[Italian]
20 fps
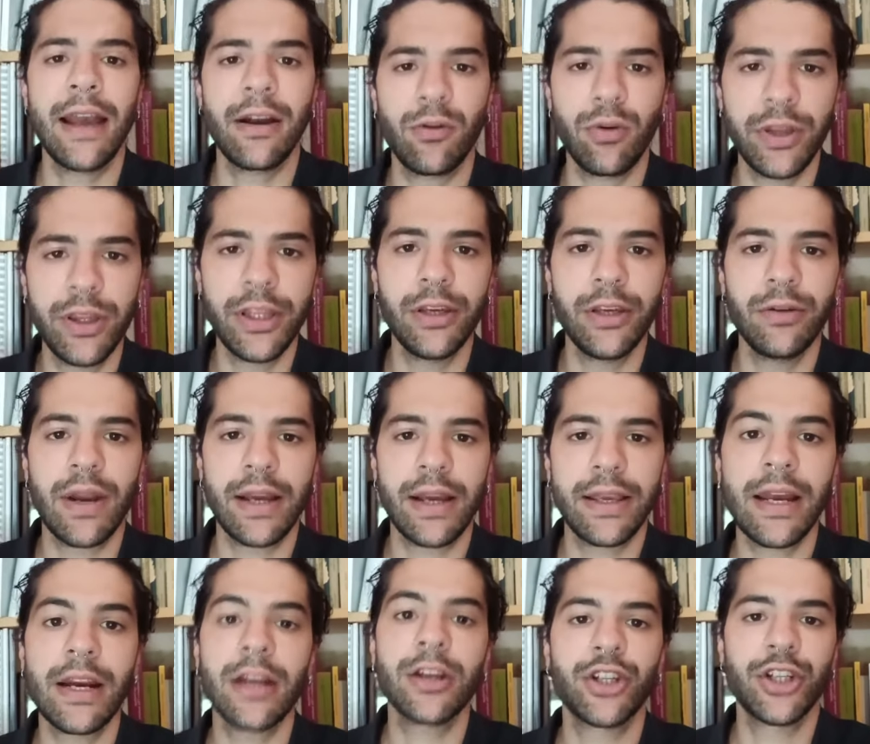quindi una
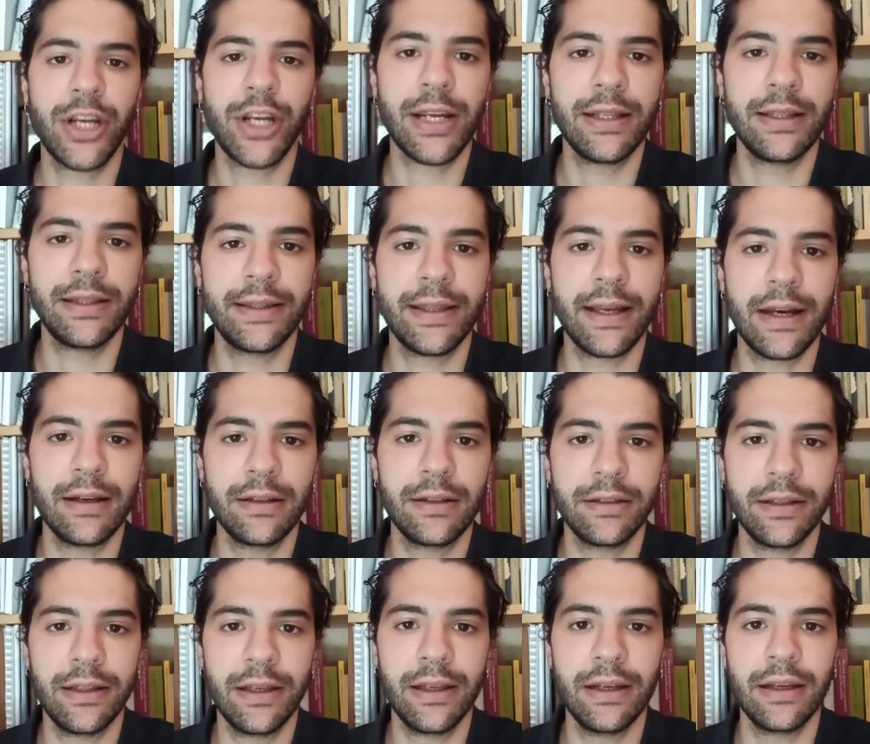chiara scelta
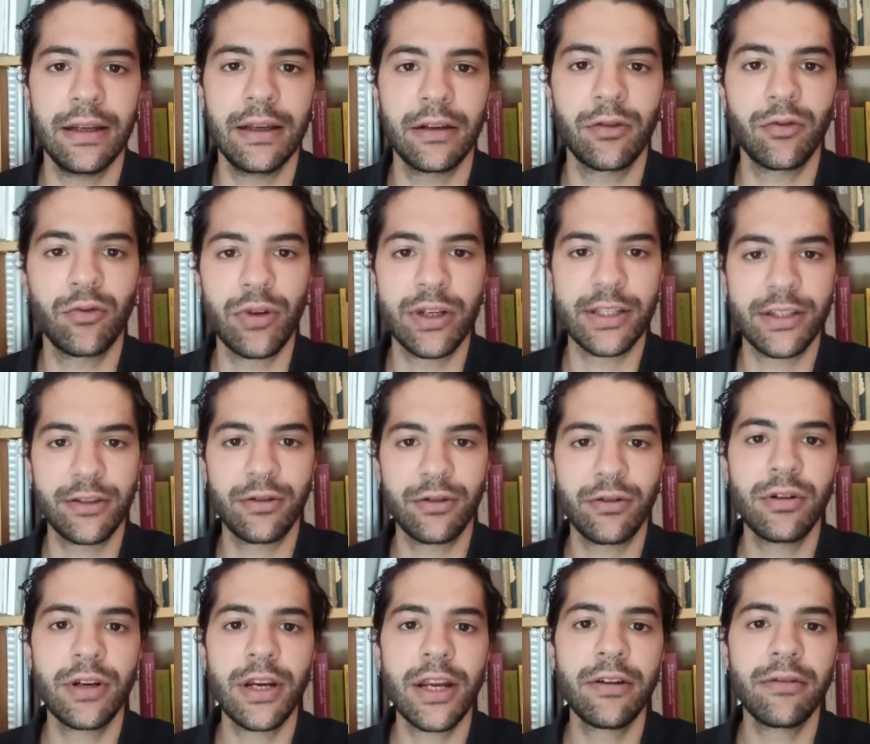del
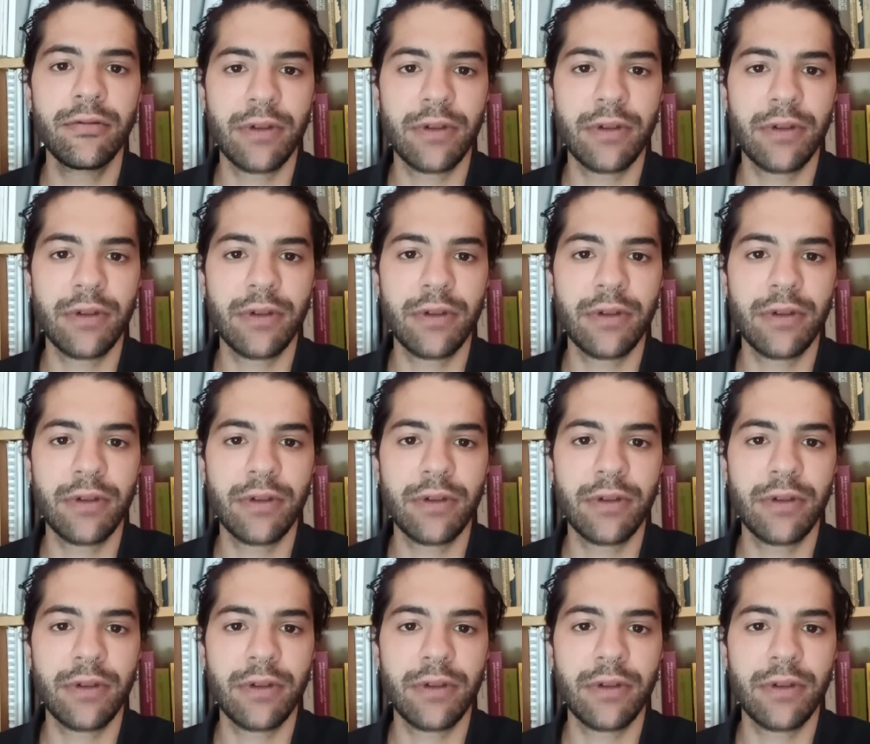questore,